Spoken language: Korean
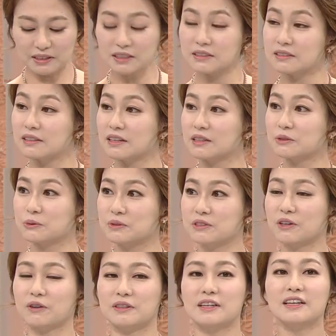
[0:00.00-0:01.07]
식사
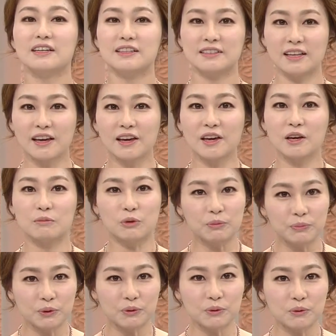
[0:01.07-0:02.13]
조절, 새해
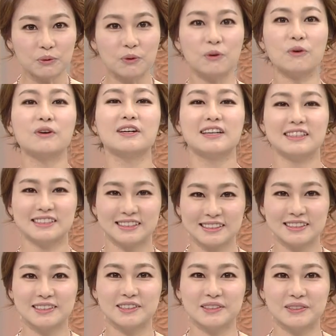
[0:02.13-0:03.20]
목표로 꼭
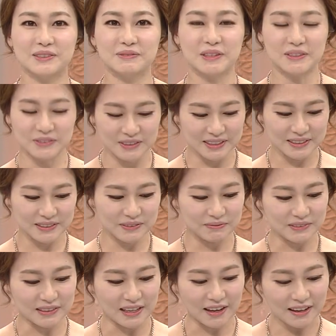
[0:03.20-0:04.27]
지키셨으면
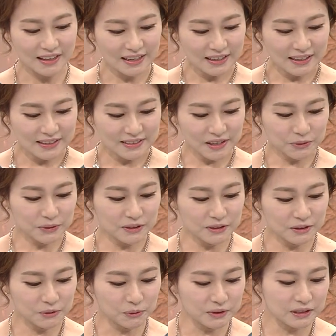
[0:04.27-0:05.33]
좋겠습니다. 자,
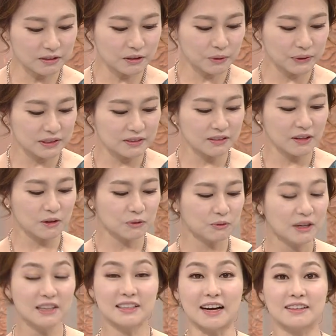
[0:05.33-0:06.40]
오늘은 동의의료원
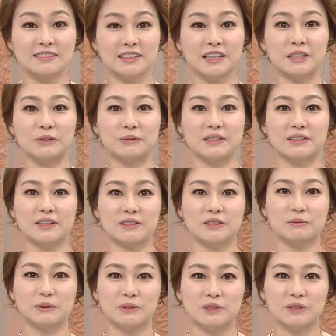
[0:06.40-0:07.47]
신경과 양태일 과장을
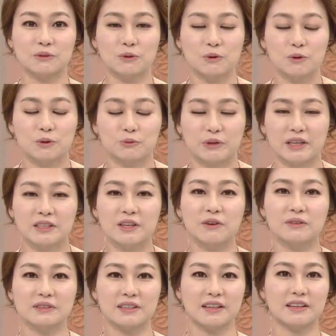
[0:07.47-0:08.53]
모시고
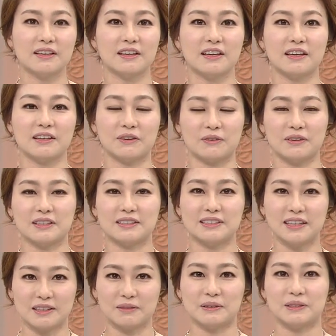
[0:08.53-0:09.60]
뇌경색의 여러
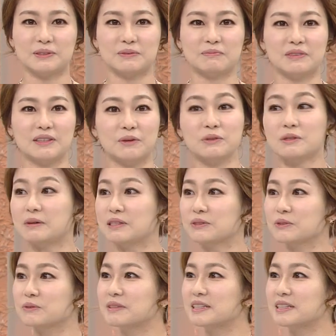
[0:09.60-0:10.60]
가지 알아봤습니다. 오늘 말씀